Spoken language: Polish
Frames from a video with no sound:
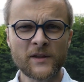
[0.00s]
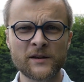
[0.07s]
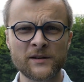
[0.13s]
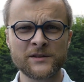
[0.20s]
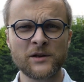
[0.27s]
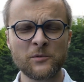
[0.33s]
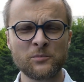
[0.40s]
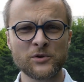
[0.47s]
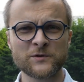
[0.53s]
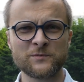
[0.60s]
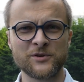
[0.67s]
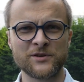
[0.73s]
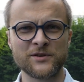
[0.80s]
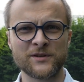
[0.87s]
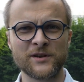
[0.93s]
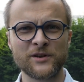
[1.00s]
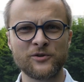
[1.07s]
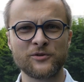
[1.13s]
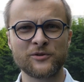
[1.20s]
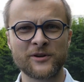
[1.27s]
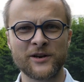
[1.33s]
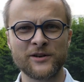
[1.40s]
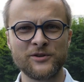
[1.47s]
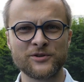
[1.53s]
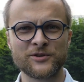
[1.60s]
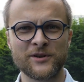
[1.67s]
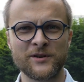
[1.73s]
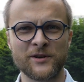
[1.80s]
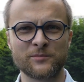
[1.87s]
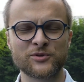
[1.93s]
Chciała pozbyć się tego
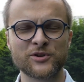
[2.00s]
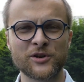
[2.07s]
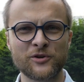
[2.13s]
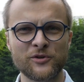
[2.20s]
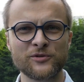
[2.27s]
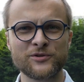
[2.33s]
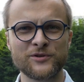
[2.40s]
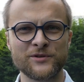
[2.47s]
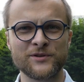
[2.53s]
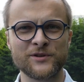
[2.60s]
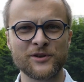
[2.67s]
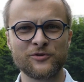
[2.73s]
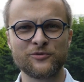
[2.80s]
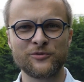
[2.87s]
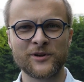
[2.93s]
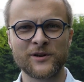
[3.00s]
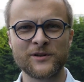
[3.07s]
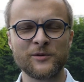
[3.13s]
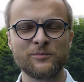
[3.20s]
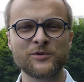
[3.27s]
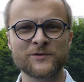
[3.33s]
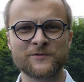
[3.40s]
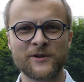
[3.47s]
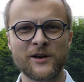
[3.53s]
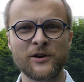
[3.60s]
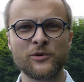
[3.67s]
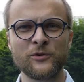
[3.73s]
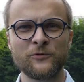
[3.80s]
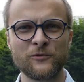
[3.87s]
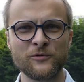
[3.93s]
ograniczenia, przekroczyć je, które nie pozwalało jej